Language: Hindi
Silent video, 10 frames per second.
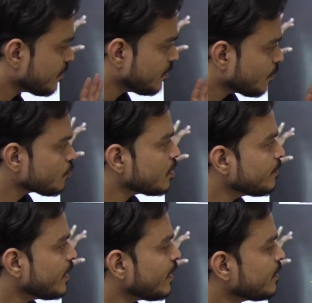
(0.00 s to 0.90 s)
एक क्वेश्चन
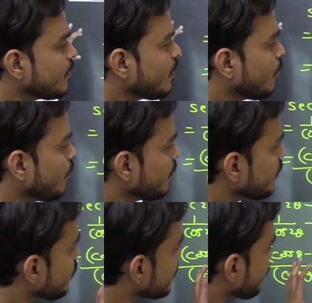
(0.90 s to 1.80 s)
मिला और
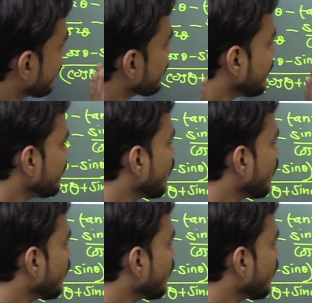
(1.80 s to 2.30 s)
ये थोड़ा सा बड़ा था